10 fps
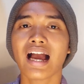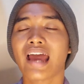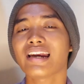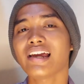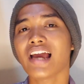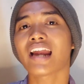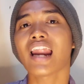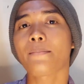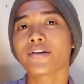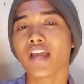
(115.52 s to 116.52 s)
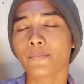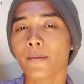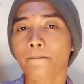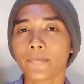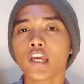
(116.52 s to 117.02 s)
Karena yang namanya
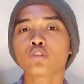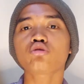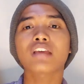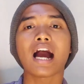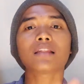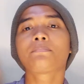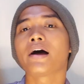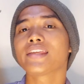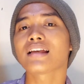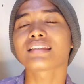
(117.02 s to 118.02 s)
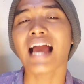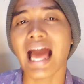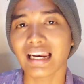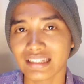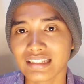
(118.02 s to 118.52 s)
mimpi itu sangat banyak
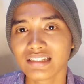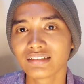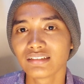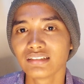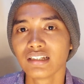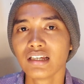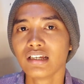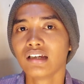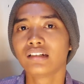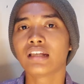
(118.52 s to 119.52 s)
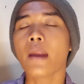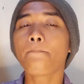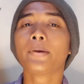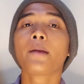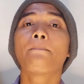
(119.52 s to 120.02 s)
sekali.
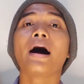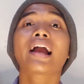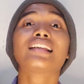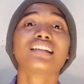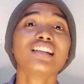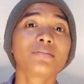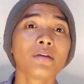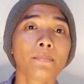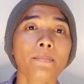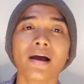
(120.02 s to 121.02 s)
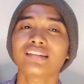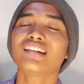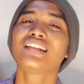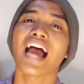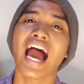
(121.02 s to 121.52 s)
Dan berbagai jenis mimpi
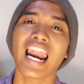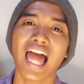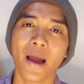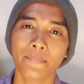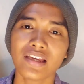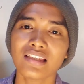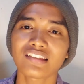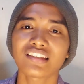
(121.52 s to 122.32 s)
pasti dialami